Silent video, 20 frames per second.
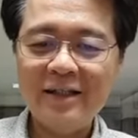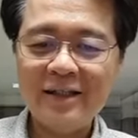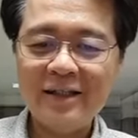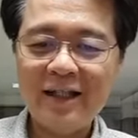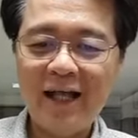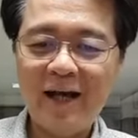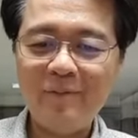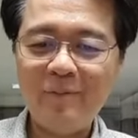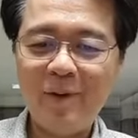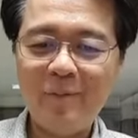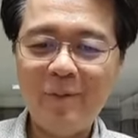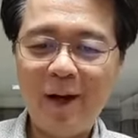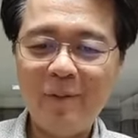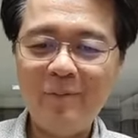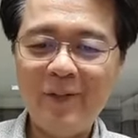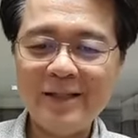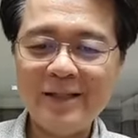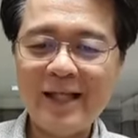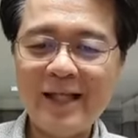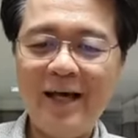na
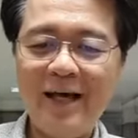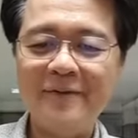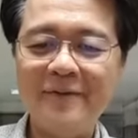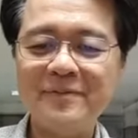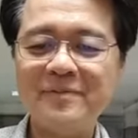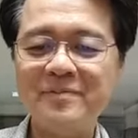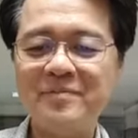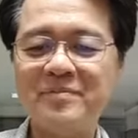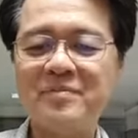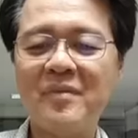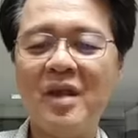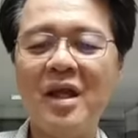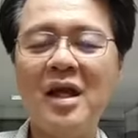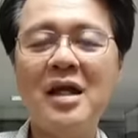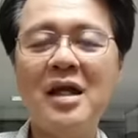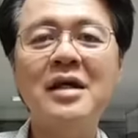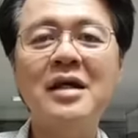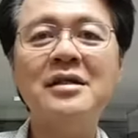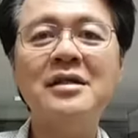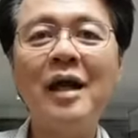mababasa
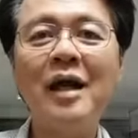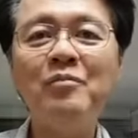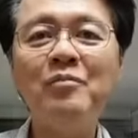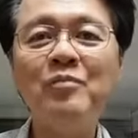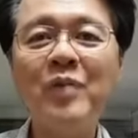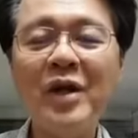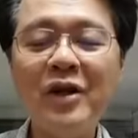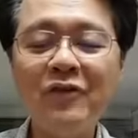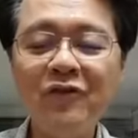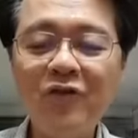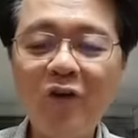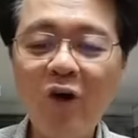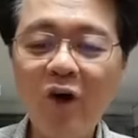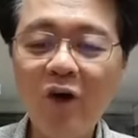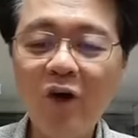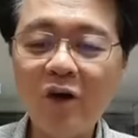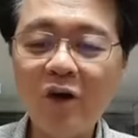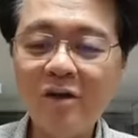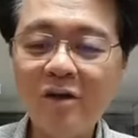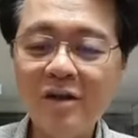Number
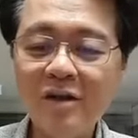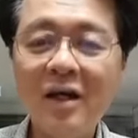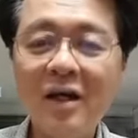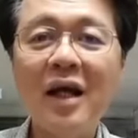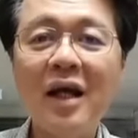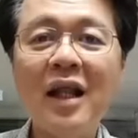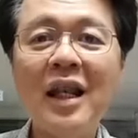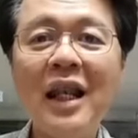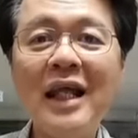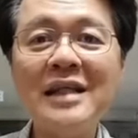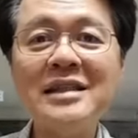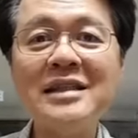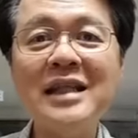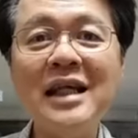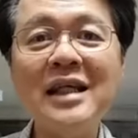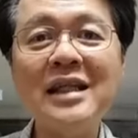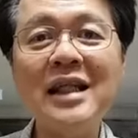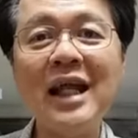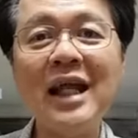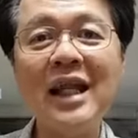four,
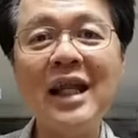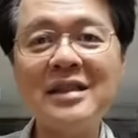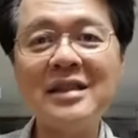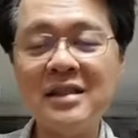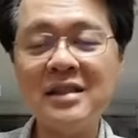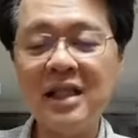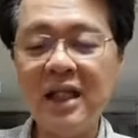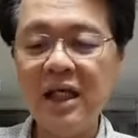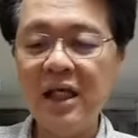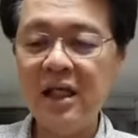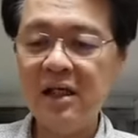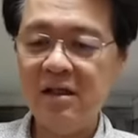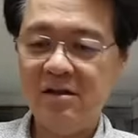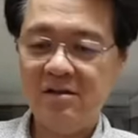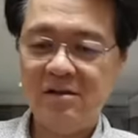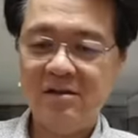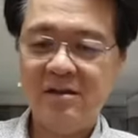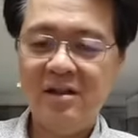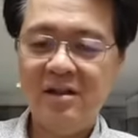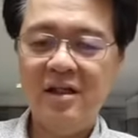lasing na lasing.
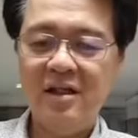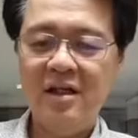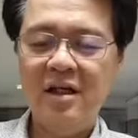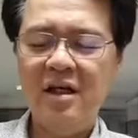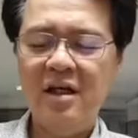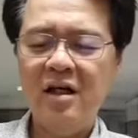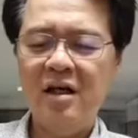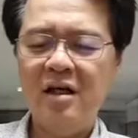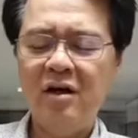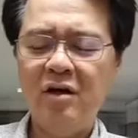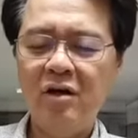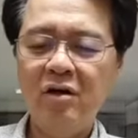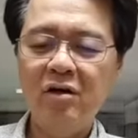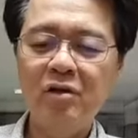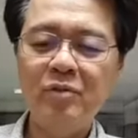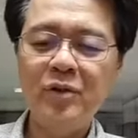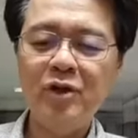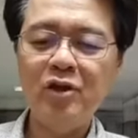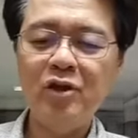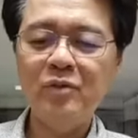
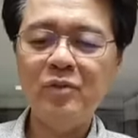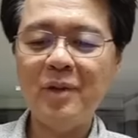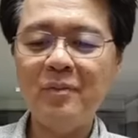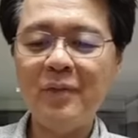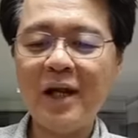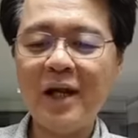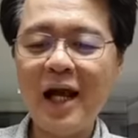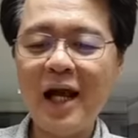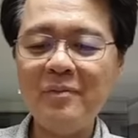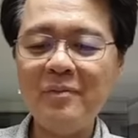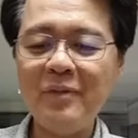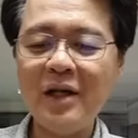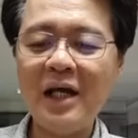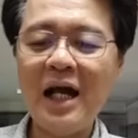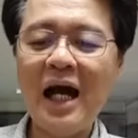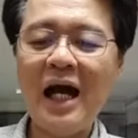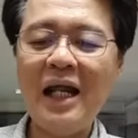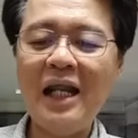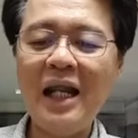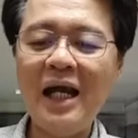Oh, uminom ng maraming
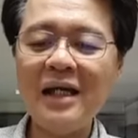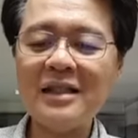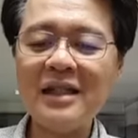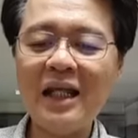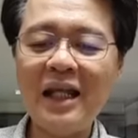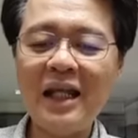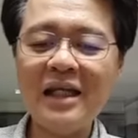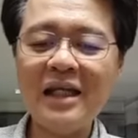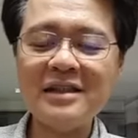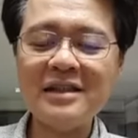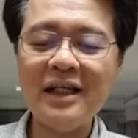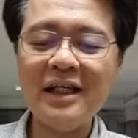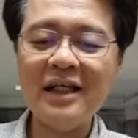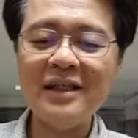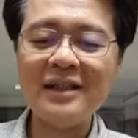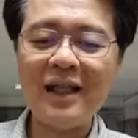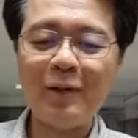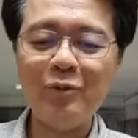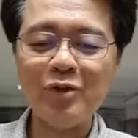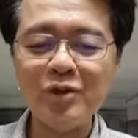alak na
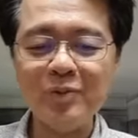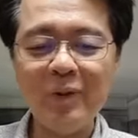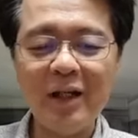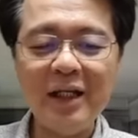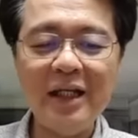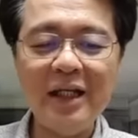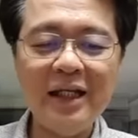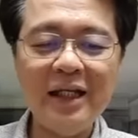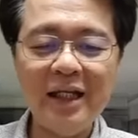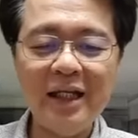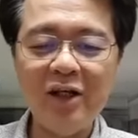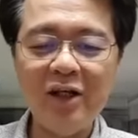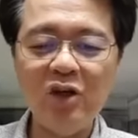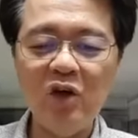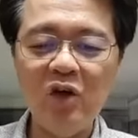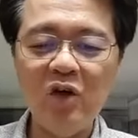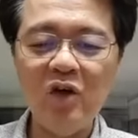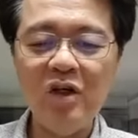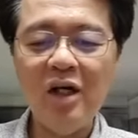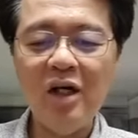lasing, tapos
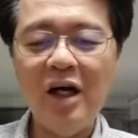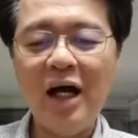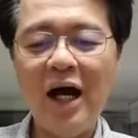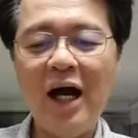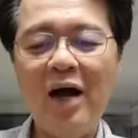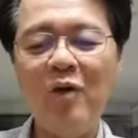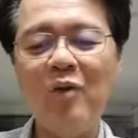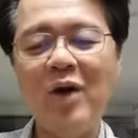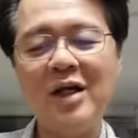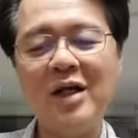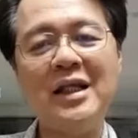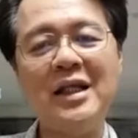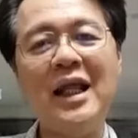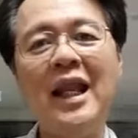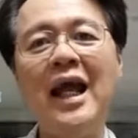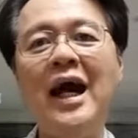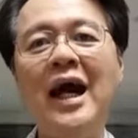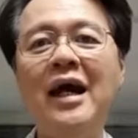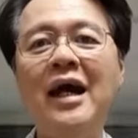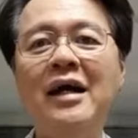maliligo, awag ah, na
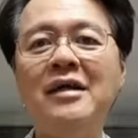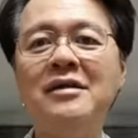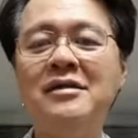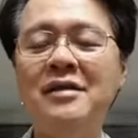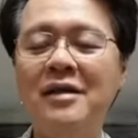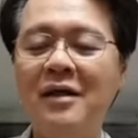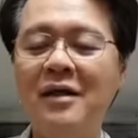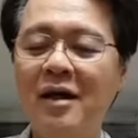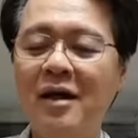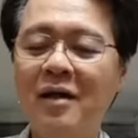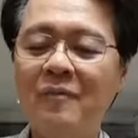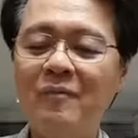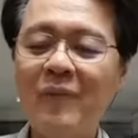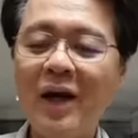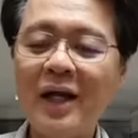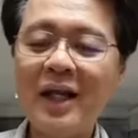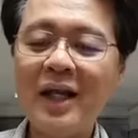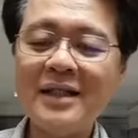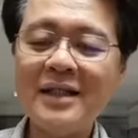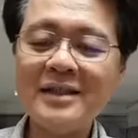lang.
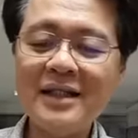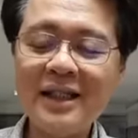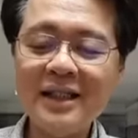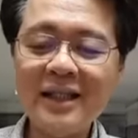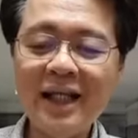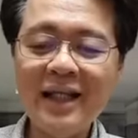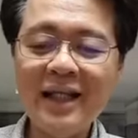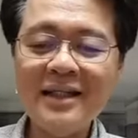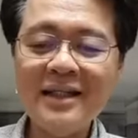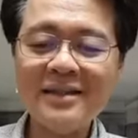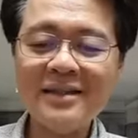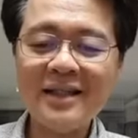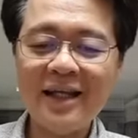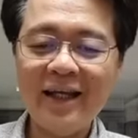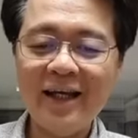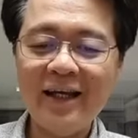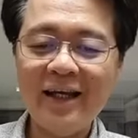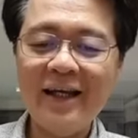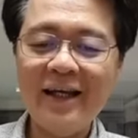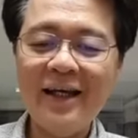Pag lasing na
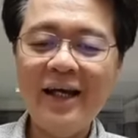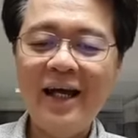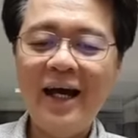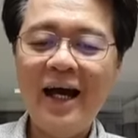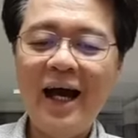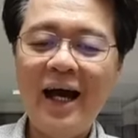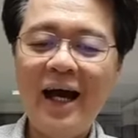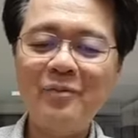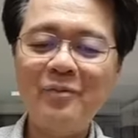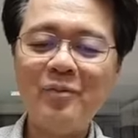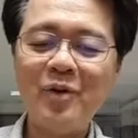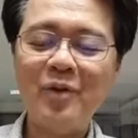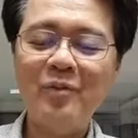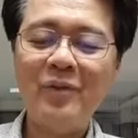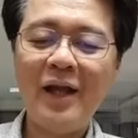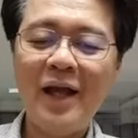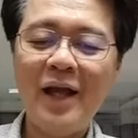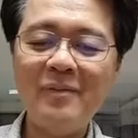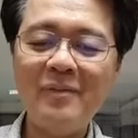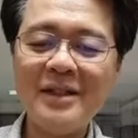lasing, ang
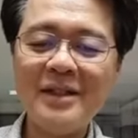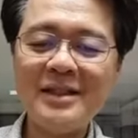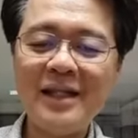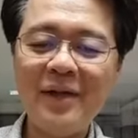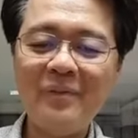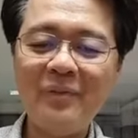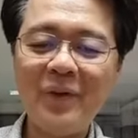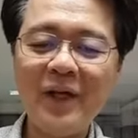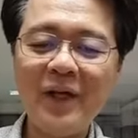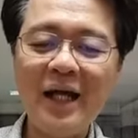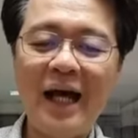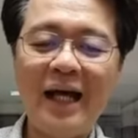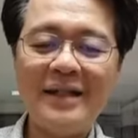problema syempre